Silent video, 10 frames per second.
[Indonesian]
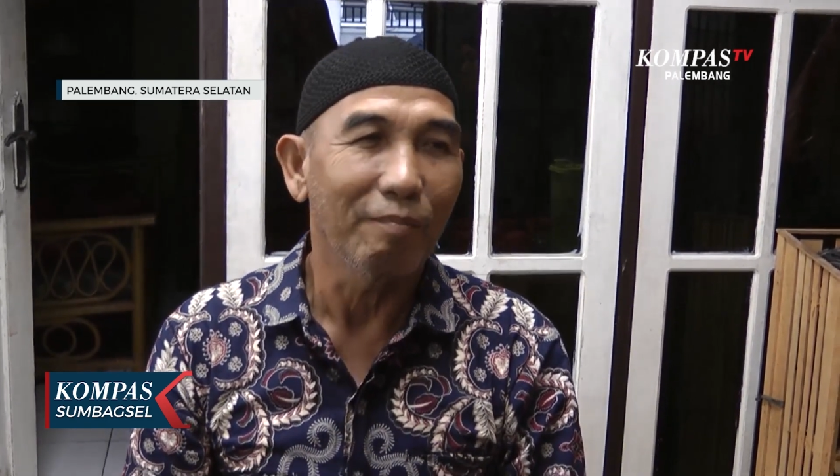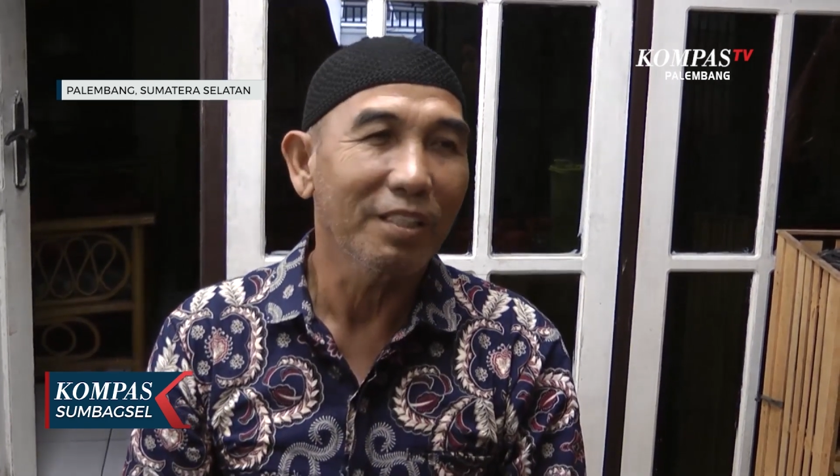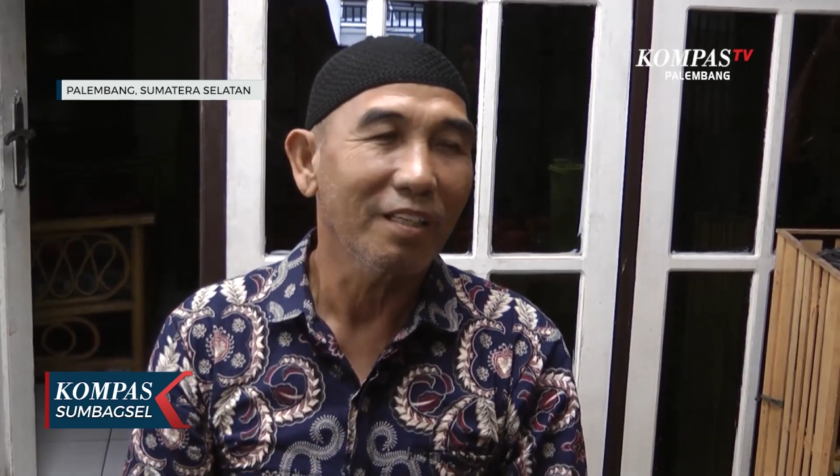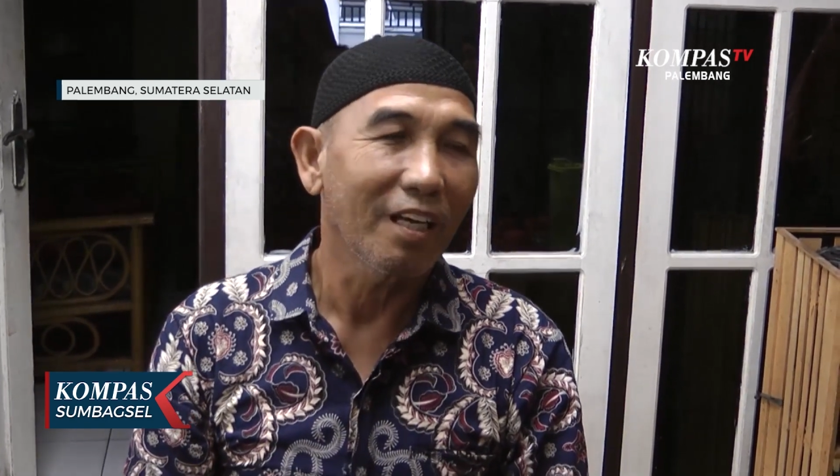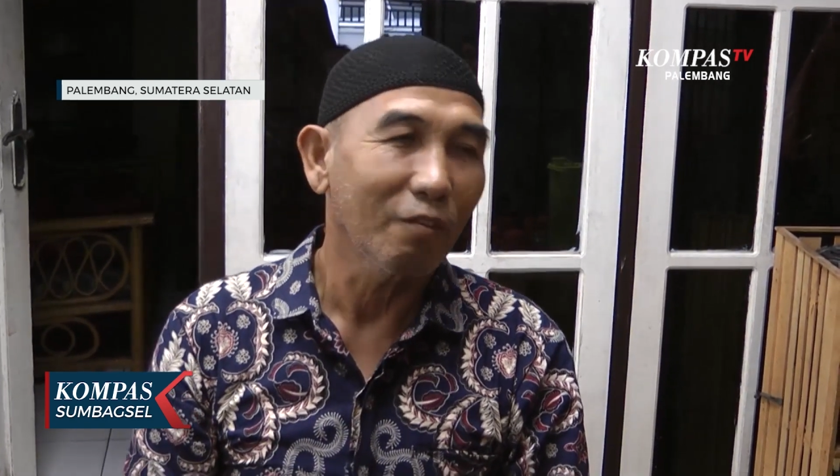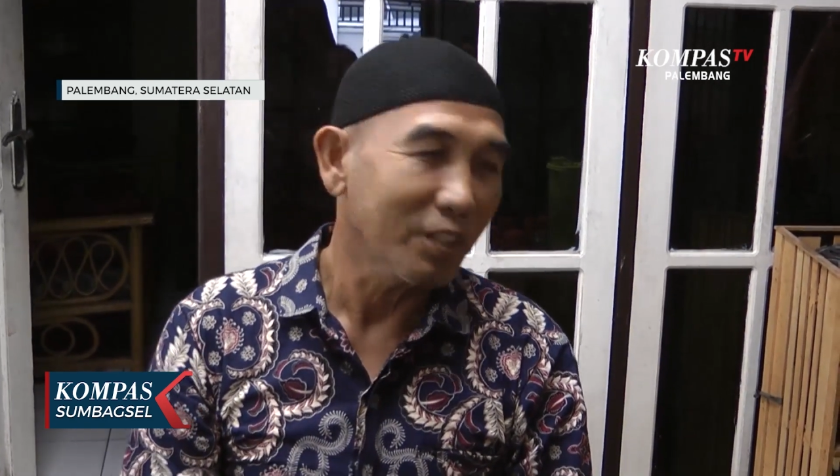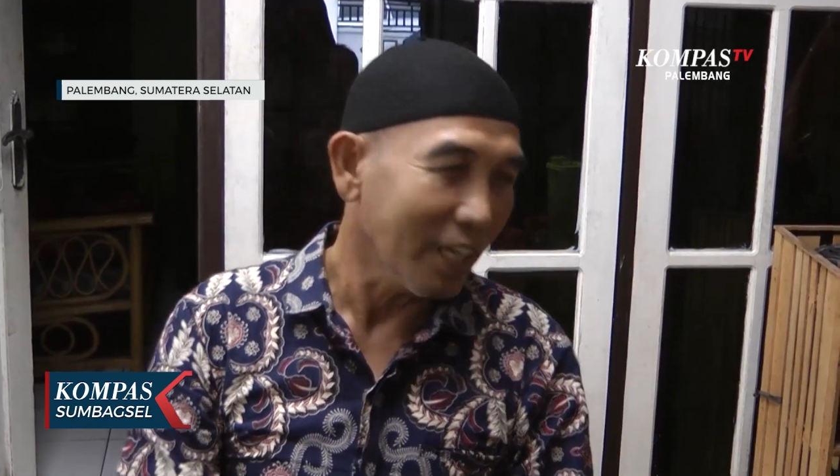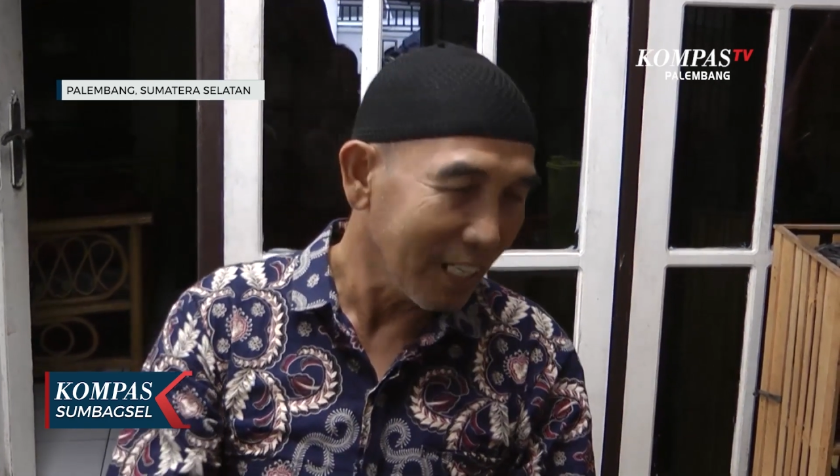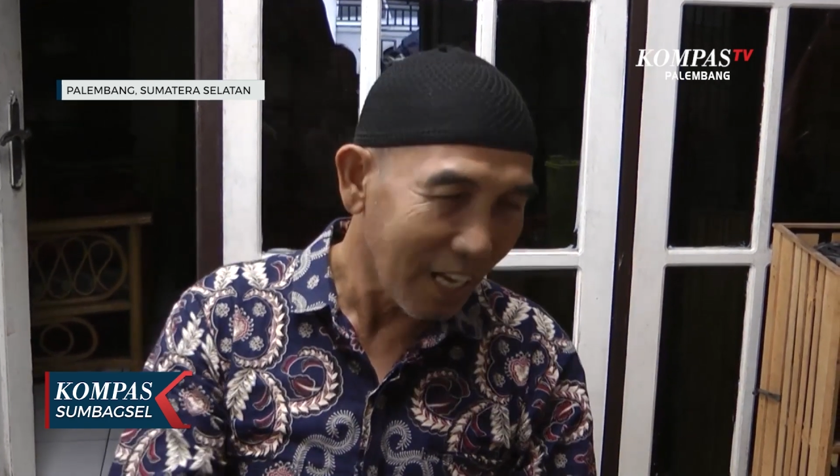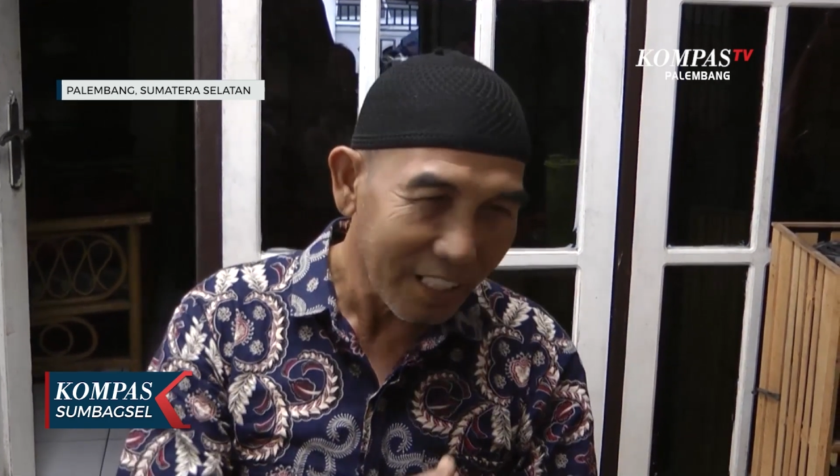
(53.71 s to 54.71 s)
masalah.
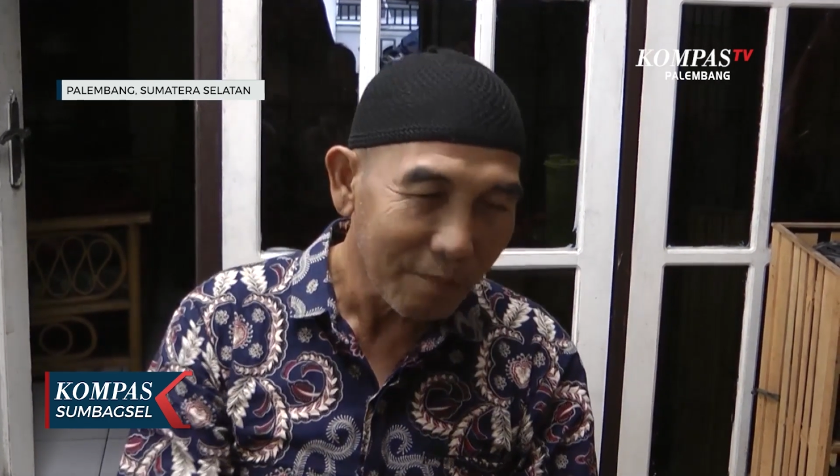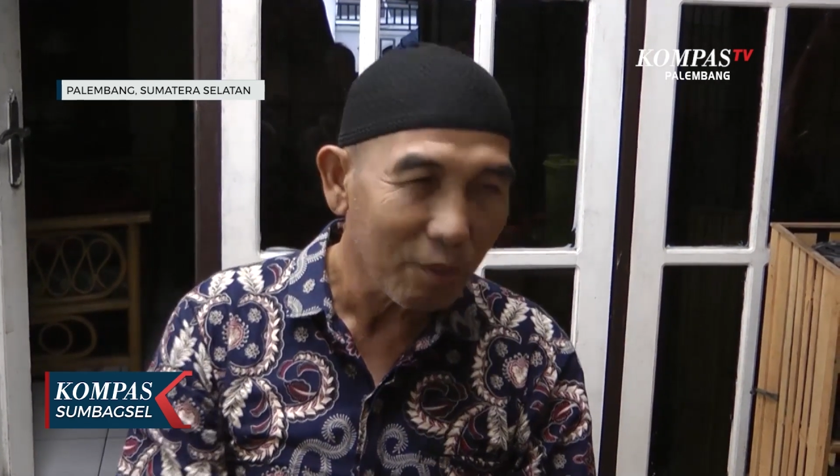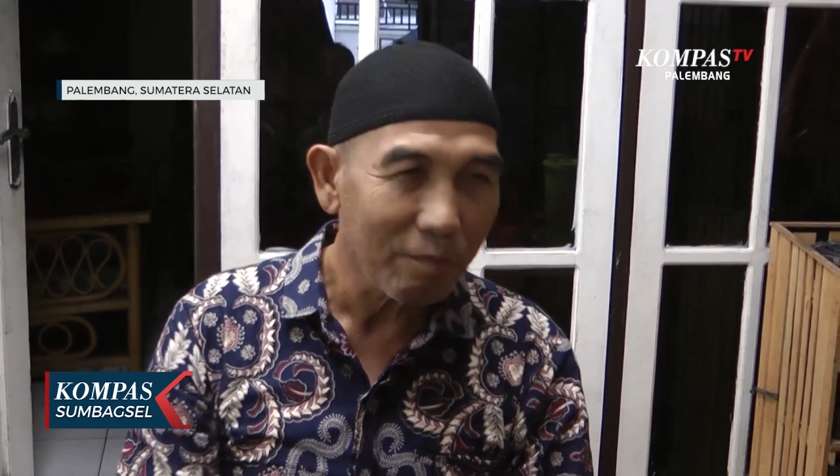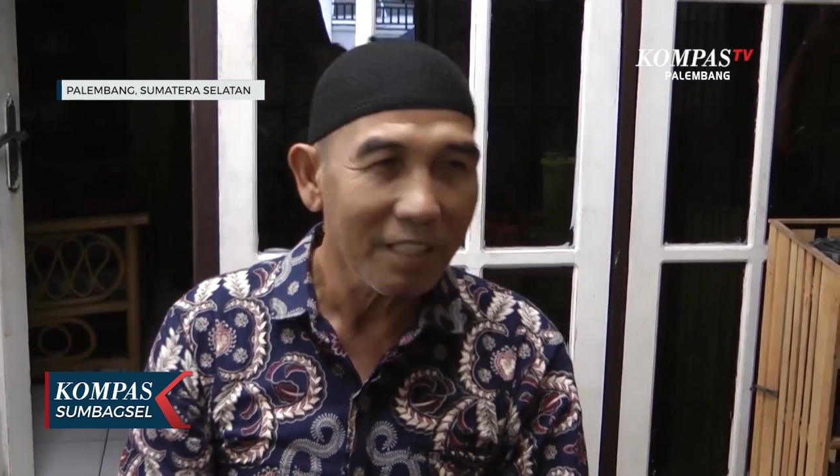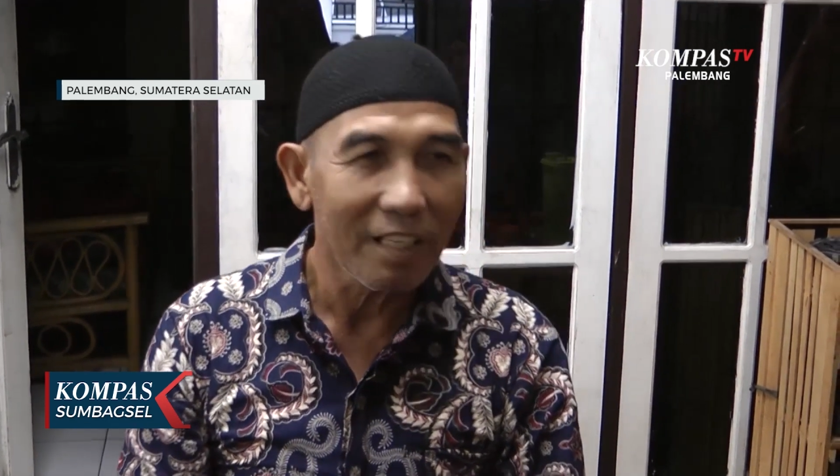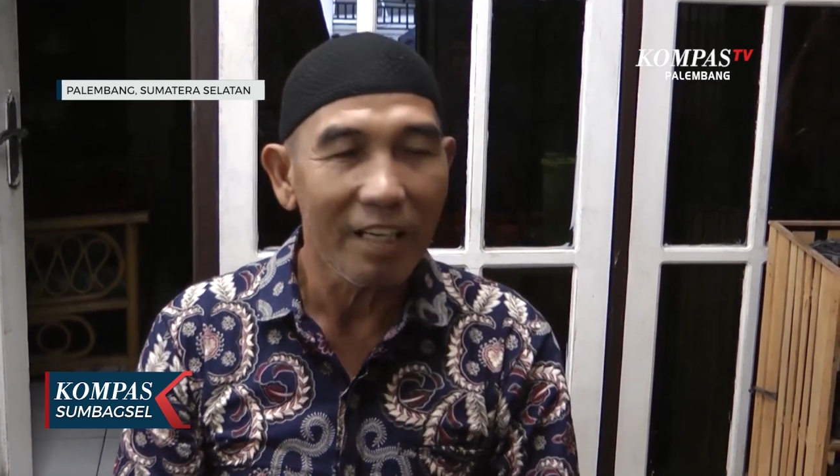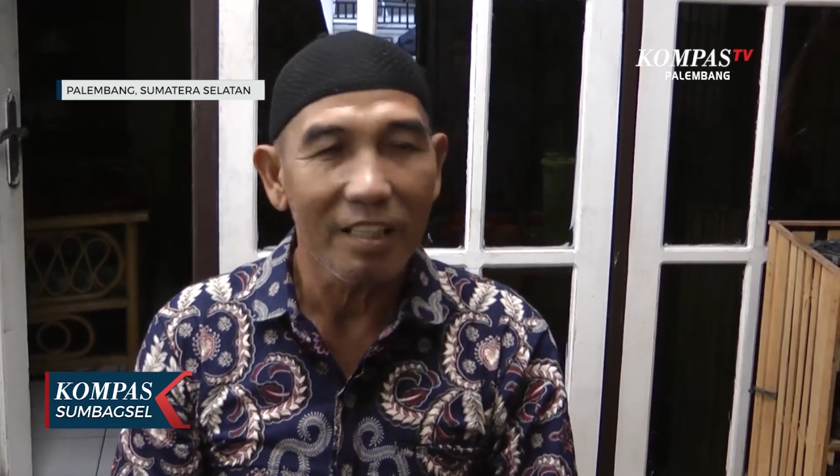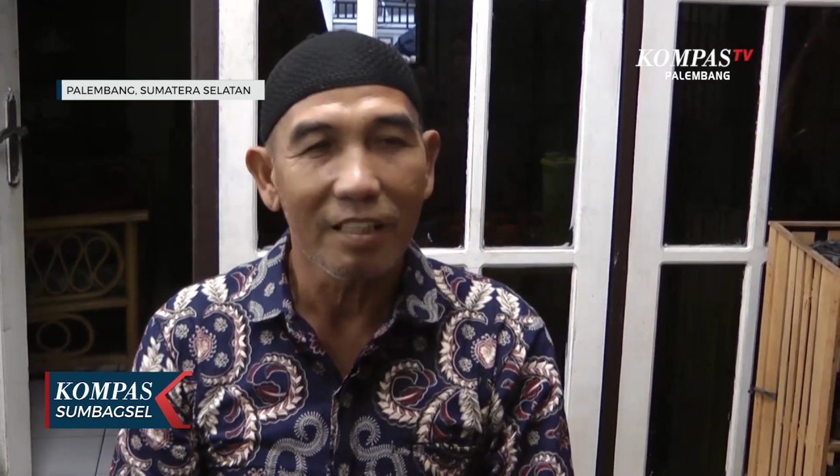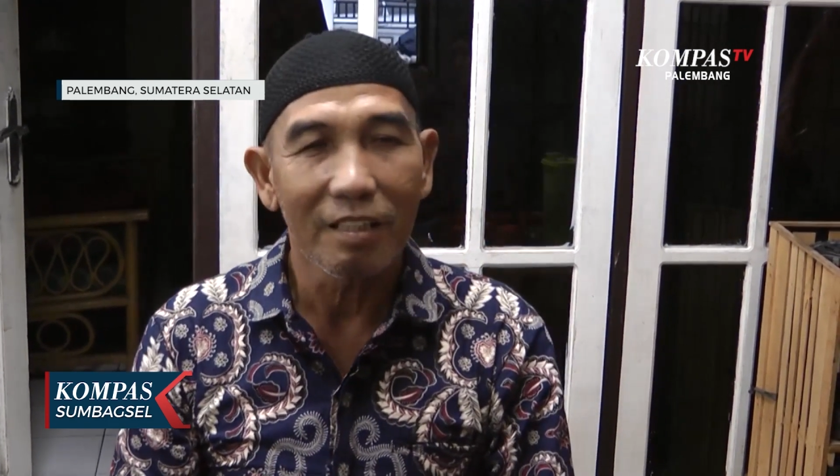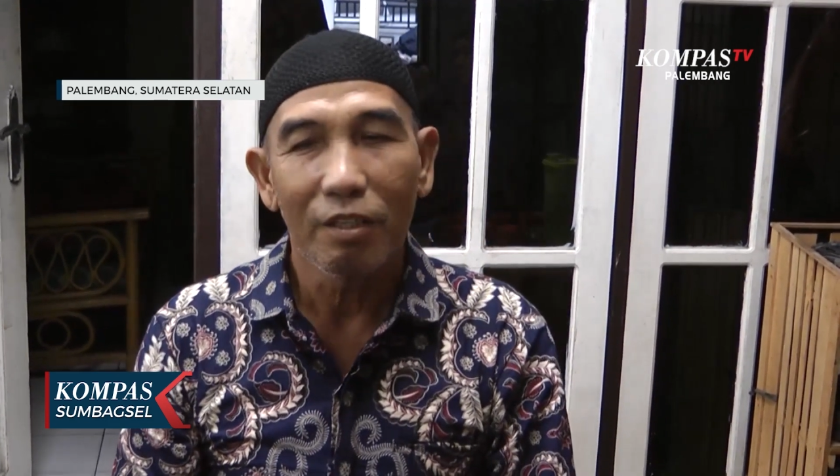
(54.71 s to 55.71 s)
Cari lagi informasi
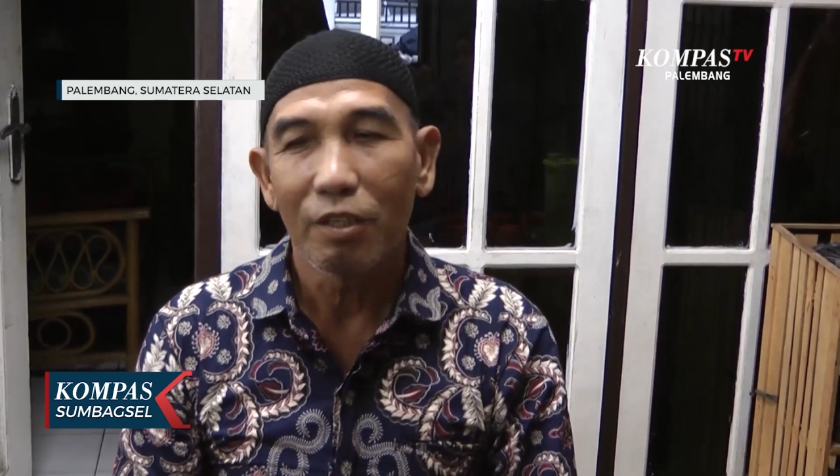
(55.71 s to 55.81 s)
lagi.